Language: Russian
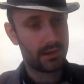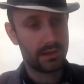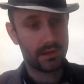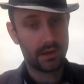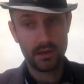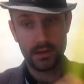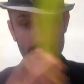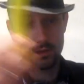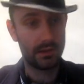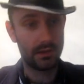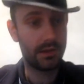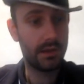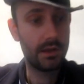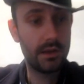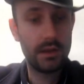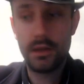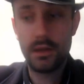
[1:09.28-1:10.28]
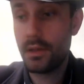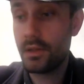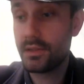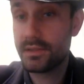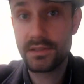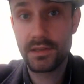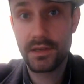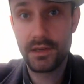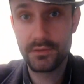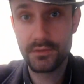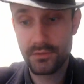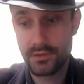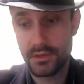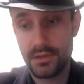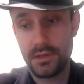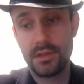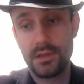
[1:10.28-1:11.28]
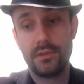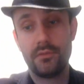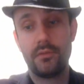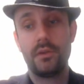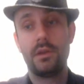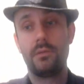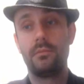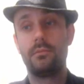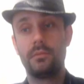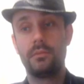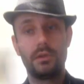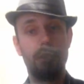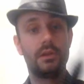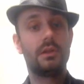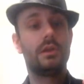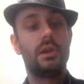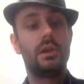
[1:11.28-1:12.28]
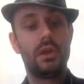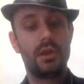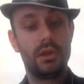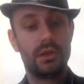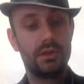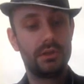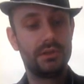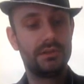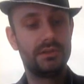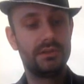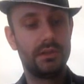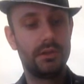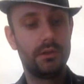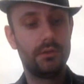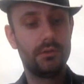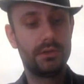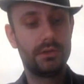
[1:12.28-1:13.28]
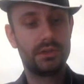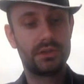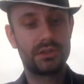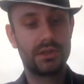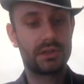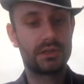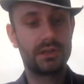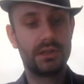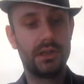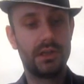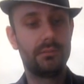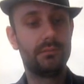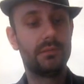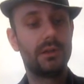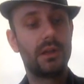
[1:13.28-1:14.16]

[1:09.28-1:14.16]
Так, далее сразу же надеваем зеленый шаршере.